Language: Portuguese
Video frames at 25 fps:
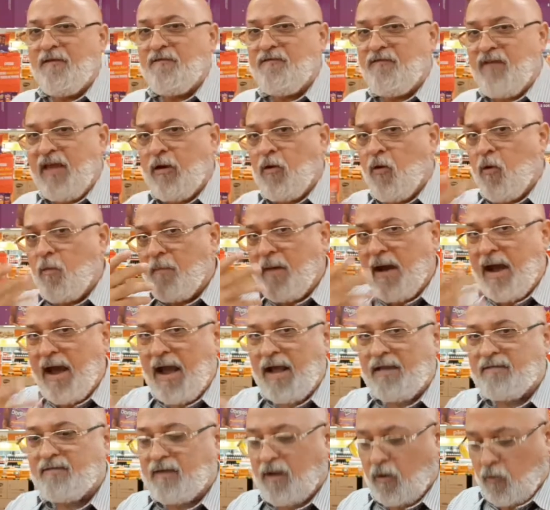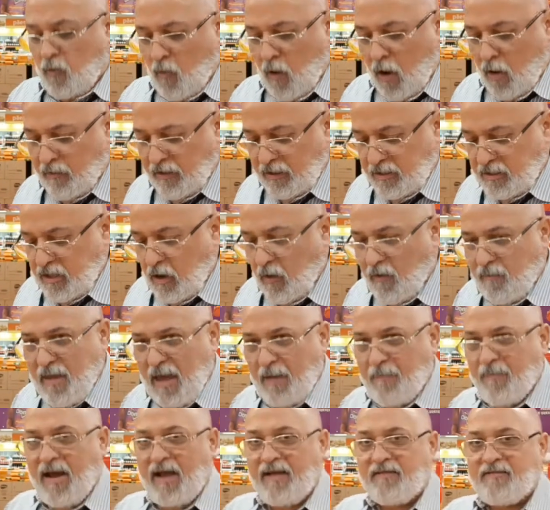vem com máscara, com álcool em gel. A minha
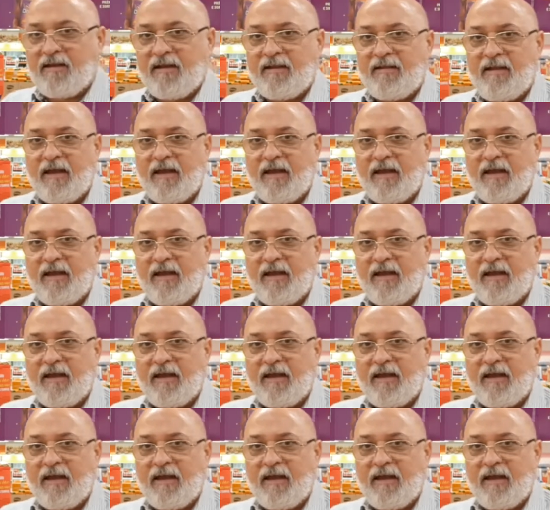máscara